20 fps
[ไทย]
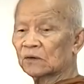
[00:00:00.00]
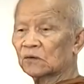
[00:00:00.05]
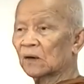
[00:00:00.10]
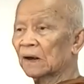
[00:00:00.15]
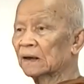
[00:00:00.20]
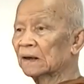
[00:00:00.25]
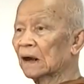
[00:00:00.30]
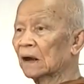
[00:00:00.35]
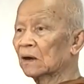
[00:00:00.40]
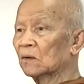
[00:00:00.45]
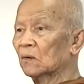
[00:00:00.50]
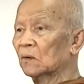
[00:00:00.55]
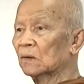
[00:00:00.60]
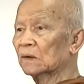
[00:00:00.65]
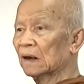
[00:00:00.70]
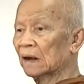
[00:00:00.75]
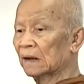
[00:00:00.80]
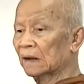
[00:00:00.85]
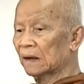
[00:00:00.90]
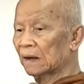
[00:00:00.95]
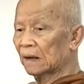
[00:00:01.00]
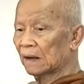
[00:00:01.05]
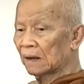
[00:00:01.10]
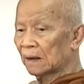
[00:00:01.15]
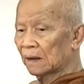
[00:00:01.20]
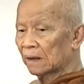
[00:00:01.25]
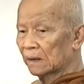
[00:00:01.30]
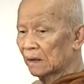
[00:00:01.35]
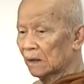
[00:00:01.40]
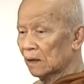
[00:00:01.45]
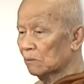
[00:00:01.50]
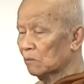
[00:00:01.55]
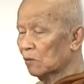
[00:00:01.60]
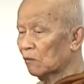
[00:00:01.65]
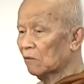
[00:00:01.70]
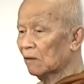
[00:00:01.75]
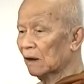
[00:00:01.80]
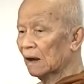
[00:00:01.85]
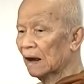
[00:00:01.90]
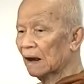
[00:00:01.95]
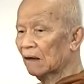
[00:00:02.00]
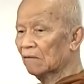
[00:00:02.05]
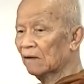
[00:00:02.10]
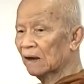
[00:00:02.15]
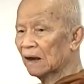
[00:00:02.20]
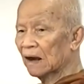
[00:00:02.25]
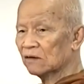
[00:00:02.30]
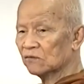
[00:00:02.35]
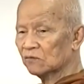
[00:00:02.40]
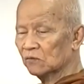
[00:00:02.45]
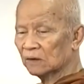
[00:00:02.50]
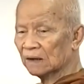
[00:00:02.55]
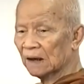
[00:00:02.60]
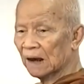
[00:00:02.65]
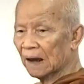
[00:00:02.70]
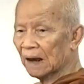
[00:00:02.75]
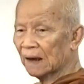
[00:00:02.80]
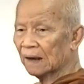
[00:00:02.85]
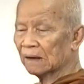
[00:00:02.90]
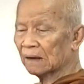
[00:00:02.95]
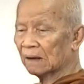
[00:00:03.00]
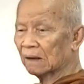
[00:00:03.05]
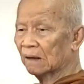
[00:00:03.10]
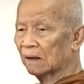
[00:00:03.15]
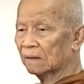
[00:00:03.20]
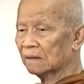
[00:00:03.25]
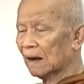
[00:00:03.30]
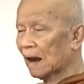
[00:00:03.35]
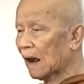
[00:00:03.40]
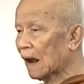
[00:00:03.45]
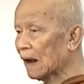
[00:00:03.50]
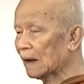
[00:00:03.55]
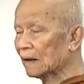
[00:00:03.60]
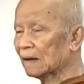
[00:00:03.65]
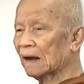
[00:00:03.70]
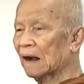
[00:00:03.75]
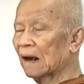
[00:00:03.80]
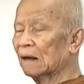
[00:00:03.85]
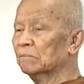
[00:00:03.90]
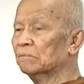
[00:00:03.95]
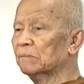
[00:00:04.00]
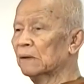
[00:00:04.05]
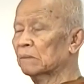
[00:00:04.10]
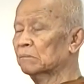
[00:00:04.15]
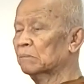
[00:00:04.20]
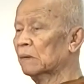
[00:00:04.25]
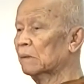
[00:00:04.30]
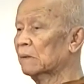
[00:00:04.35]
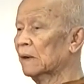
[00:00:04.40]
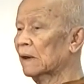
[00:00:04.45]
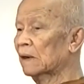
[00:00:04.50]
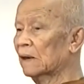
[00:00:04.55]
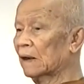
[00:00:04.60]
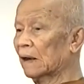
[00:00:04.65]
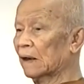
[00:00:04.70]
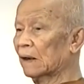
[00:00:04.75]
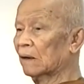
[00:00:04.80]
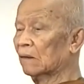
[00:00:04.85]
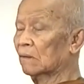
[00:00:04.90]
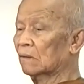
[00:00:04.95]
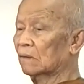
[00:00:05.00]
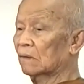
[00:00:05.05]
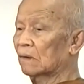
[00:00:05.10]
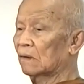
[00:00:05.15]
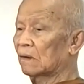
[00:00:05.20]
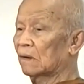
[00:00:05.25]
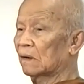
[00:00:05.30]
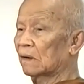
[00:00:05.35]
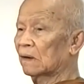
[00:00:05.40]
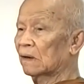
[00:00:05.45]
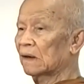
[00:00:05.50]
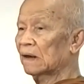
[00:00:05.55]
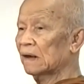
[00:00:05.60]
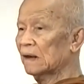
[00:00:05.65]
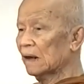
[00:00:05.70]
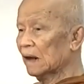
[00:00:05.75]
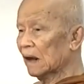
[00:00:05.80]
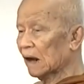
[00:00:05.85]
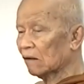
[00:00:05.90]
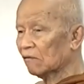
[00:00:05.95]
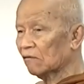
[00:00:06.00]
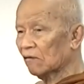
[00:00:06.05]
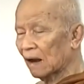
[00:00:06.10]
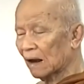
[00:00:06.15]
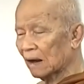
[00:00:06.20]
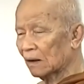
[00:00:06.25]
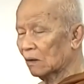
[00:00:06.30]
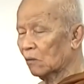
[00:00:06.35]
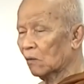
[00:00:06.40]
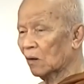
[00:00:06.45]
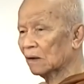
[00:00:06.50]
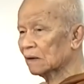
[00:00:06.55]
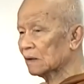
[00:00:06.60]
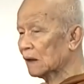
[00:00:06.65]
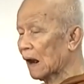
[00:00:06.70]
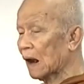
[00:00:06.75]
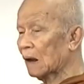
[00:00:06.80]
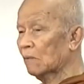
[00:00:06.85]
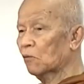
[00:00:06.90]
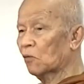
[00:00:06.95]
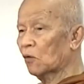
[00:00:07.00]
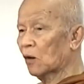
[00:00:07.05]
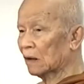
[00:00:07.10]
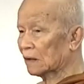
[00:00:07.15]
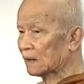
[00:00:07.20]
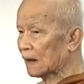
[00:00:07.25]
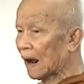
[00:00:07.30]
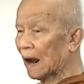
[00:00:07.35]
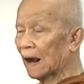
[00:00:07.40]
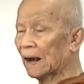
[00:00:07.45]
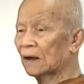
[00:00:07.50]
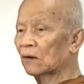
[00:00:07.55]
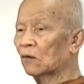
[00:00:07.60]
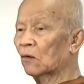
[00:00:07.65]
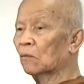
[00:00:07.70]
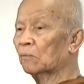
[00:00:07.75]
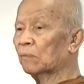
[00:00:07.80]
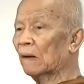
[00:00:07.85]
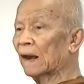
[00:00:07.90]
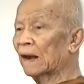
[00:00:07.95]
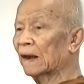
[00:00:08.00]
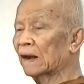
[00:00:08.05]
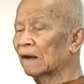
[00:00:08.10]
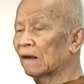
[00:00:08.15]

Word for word: ช่วยทางโน้นทางนี้นี่บุเวลาวาระสุดท้ายธาตุขันเป็นไปได้แล้ว เรียกว่าหลวงตาบัวตายลงไป